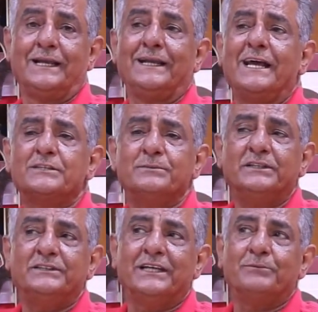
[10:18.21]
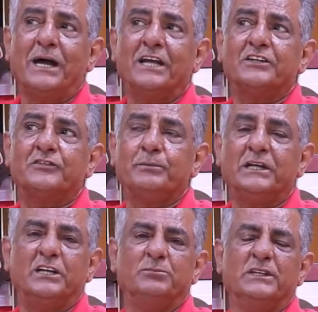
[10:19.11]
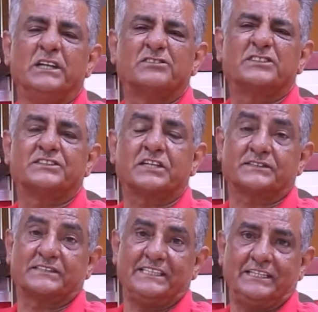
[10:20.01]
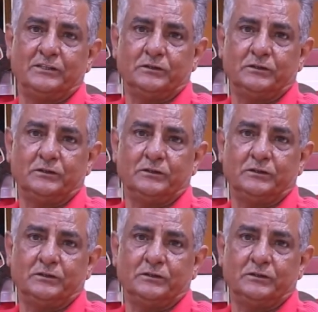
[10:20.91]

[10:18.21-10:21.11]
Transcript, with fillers: لازم عنده معرفه بعلم النفس الشخصيه